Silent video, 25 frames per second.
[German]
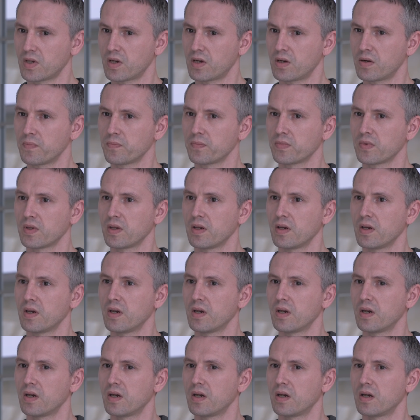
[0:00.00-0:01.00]
Ja.
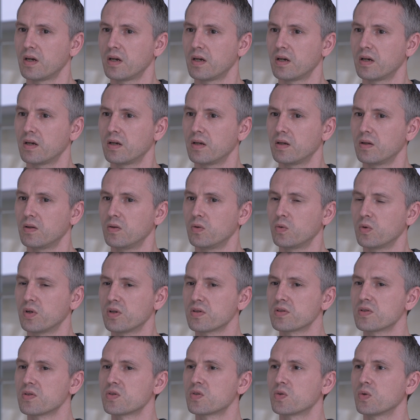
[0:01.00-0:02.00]
Nun
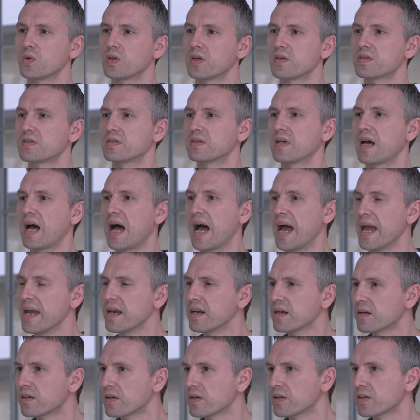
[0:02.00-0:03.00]
ist es so, dass
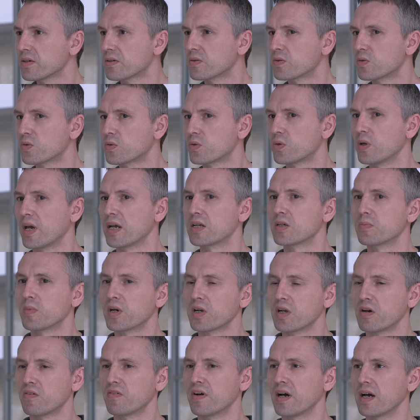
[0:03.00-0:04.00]
eigentlich hätte
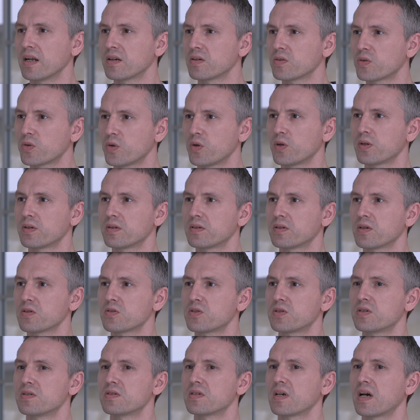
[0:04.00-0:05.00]
man erwarten können,
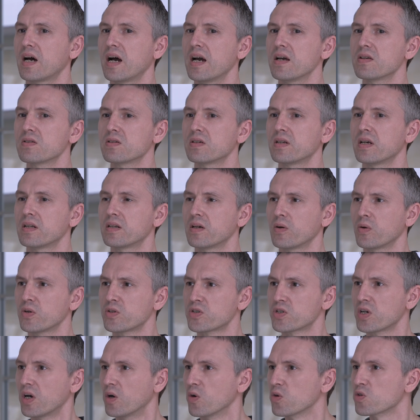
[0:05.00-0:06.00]
dass diese Reise der
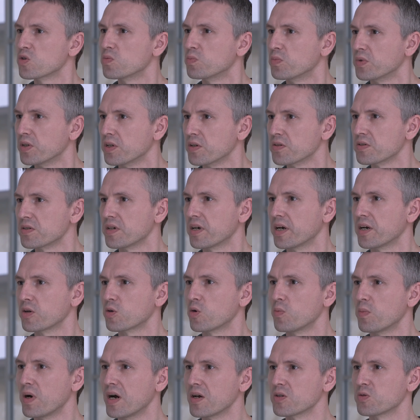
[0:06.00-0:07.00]
deutsche Außenminister
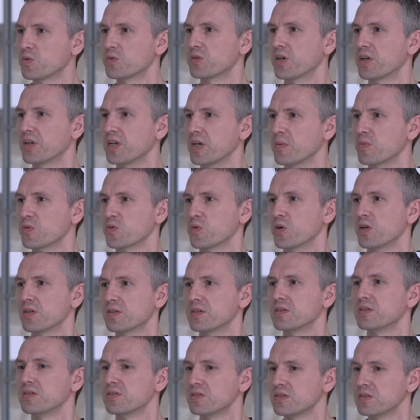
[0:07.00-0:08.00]
Heiko Maas unternehmen
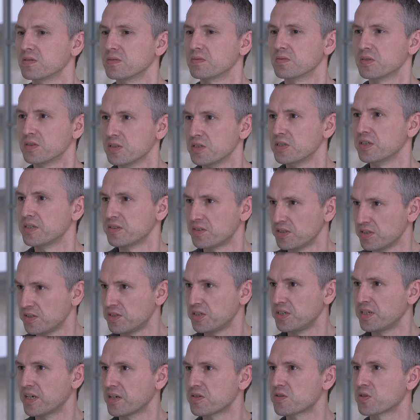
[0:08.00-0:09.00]
sollte, die Sie, die, die
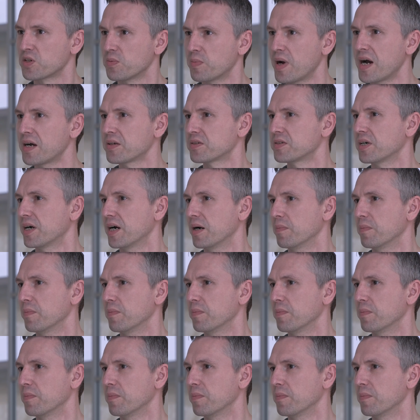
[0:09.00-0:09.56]
Sie jetzt gemacht